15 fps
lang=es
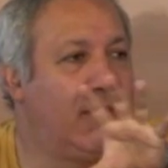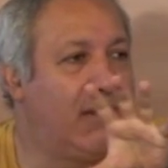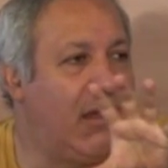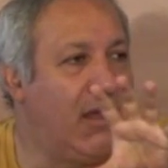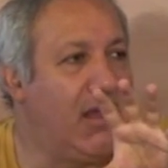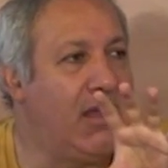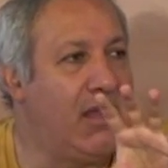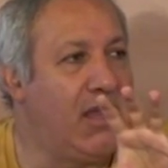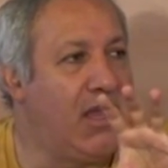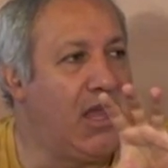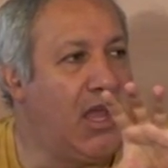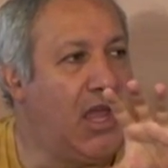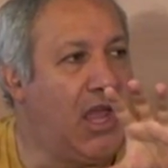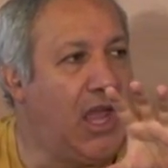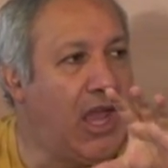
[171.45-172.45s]
en
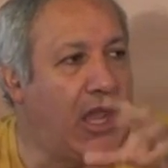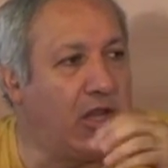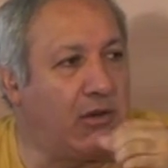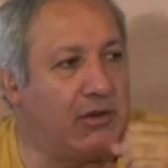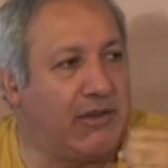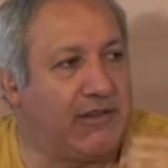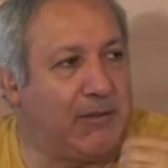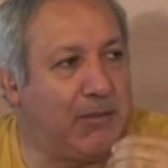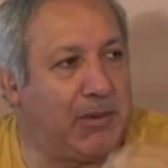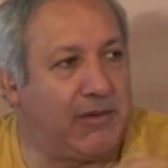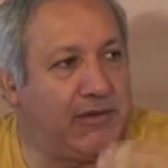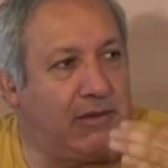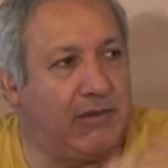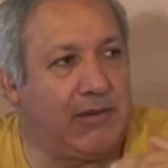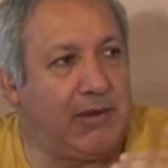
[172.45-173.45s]
donde se
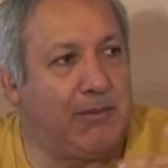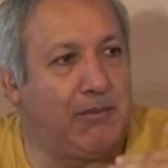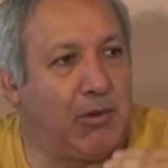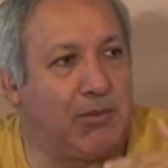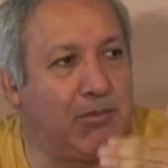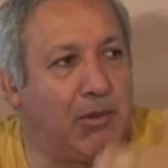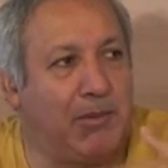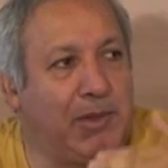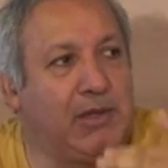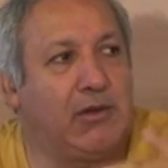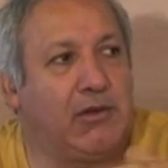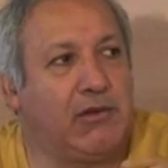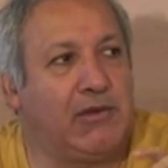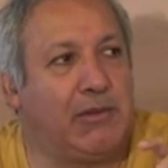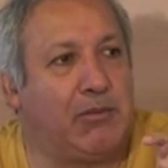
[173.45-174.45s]
percibe por
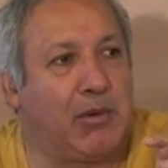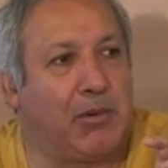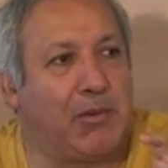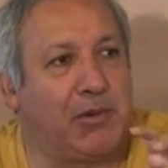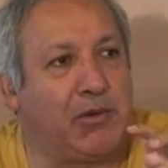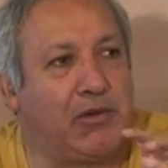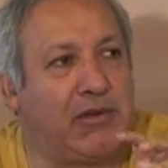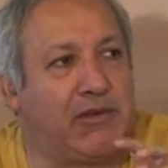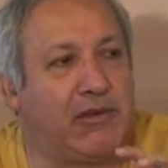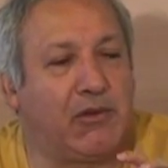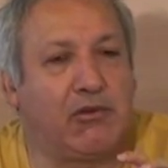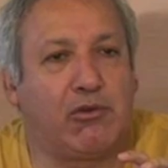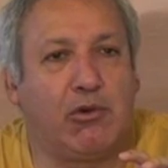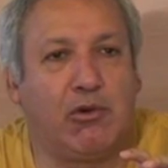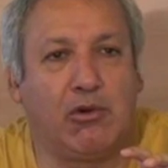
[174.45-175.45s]
momentos y por momentos está
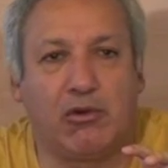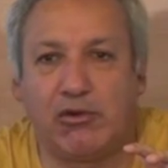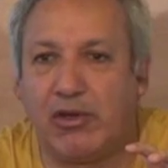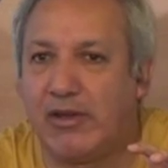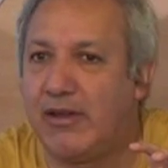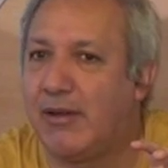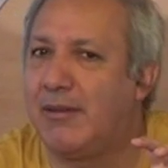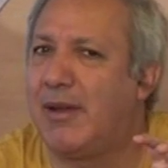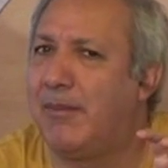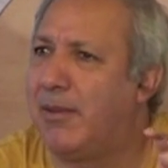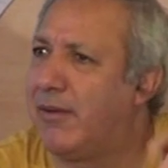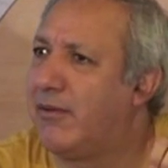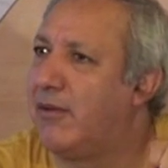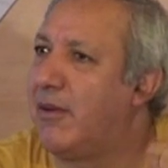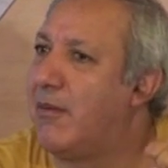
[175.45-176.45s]
oscuro. Ellas
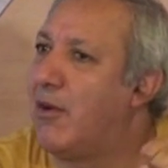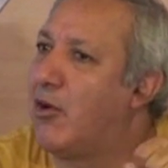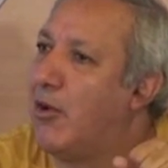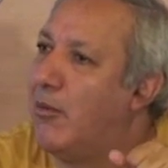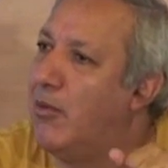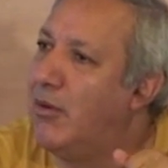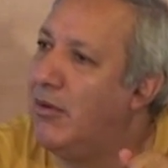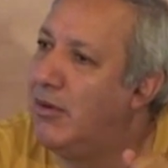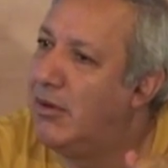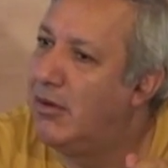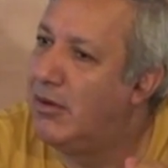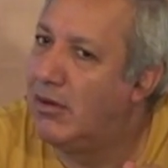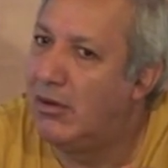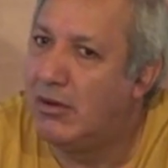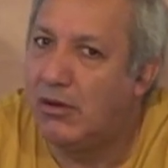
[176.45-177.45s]
lámparas se llaman como
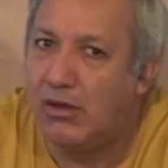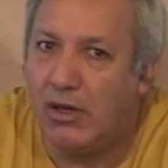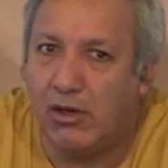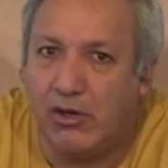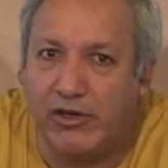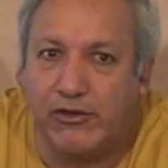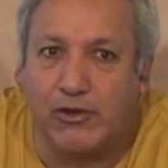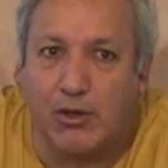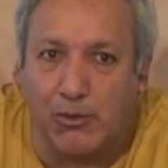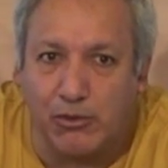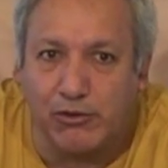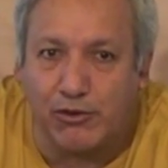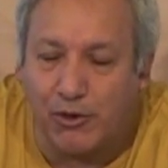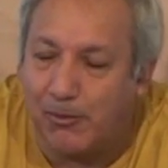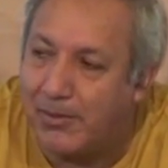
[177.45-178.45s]

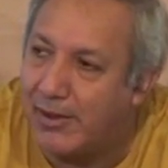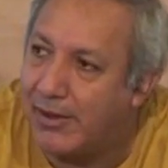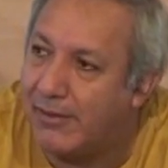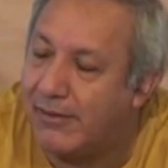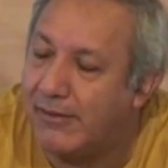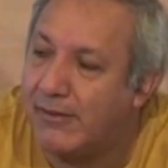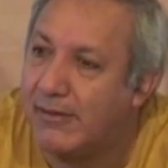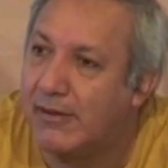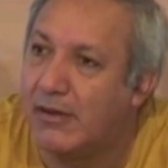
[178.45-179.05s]
estroboscópicas.